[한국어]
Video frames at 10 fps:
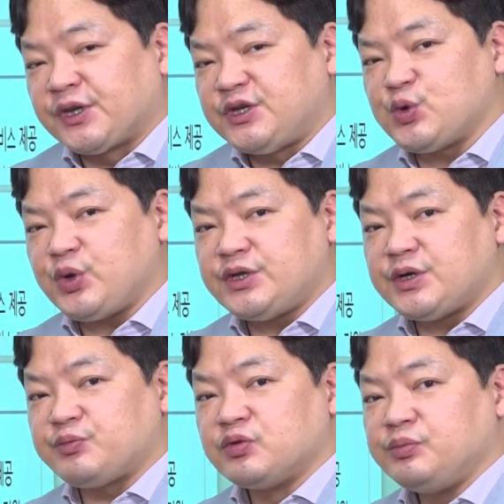기존에
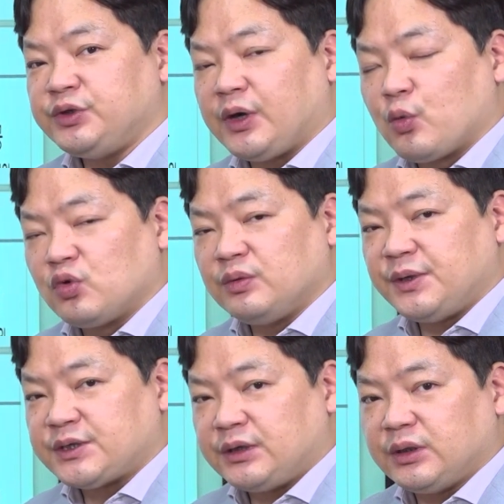이제 북미의
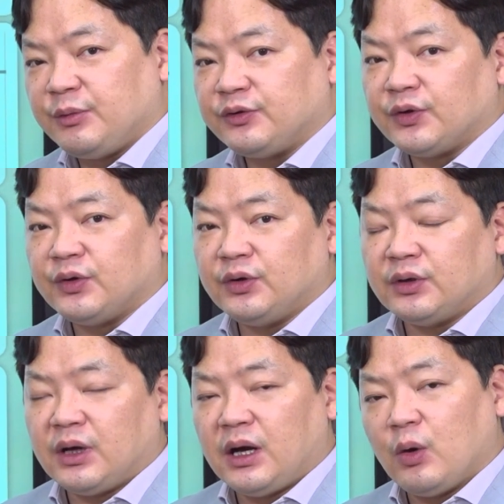공급이 잘
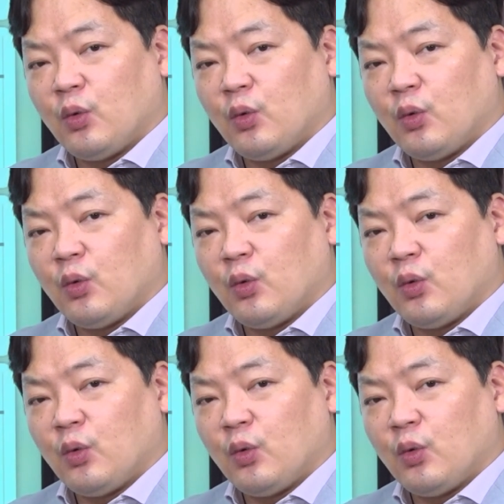되면서 아,